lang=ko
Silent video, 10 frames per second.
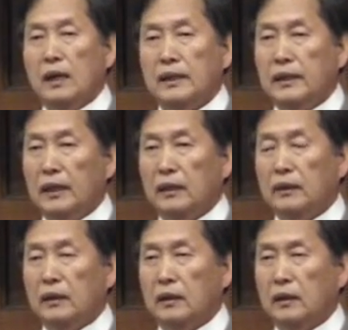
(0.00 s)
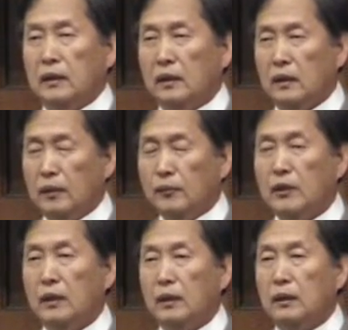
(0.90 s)
인디안들
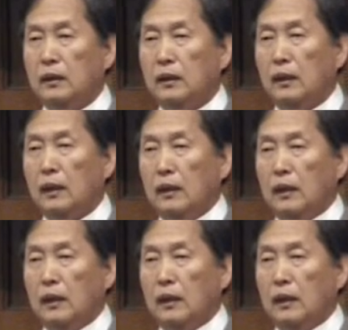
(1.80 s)
엄청난 이제